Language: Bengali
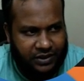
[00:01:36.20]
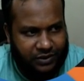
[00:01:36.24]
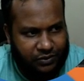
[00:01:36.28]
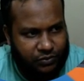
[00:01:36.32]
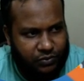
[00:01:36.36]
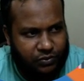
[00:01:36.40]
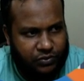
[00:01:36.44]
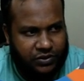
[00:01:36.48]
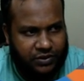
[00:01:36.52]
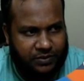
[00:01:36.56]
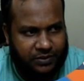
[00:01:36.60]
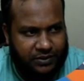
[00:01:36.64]
তাও
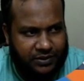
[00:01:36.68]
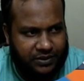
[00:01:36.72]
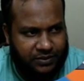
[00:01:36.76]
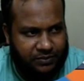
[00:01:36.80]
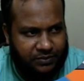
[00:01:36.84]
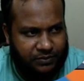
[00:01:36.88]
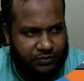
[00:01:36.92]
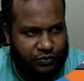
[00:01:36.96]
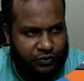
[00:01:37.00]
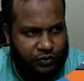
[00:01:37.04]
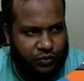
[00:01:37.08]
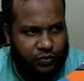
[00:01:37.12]
করতে
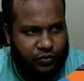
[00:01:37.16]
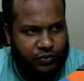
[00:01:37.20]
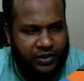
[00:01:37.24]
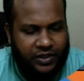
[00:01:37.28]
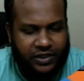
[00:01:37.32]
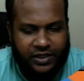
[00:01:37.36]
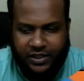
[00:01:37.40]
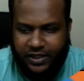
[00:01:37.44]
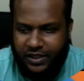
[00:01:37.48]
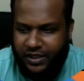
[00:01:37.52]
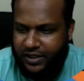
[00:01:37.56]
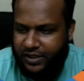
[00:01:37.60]
পারতাম তখন
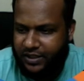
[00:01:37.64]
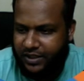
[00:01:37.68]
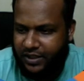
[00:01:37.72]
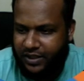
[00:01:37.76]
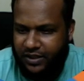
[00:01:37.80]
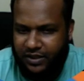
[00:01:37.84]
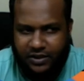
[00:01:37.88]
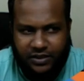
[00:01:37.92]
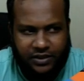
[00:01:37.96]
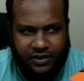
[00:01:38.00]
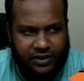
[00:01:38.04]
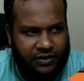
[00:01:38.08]
এটাকে একটা
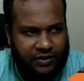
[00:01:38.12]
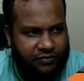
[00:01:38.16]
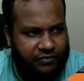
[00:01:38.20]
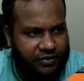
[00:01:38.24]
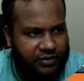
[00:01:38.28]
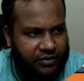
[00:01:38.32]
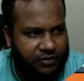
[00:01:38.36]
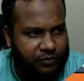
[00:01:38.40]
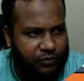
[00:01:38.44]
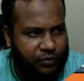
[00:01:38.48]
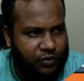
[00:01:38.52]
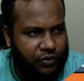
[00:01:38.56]

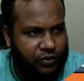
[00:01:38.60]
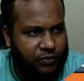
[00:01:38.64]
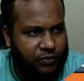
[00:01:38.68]
ডিফারেন্ট